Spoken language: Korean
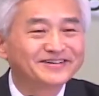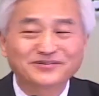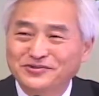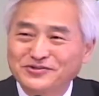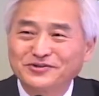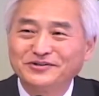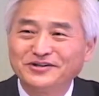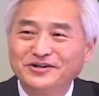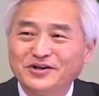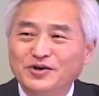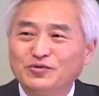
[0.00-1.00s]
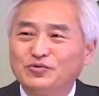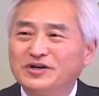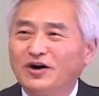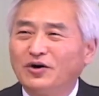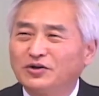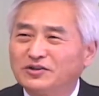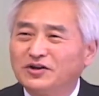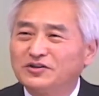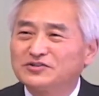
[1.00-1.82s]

그렇죠? 우리가 어떤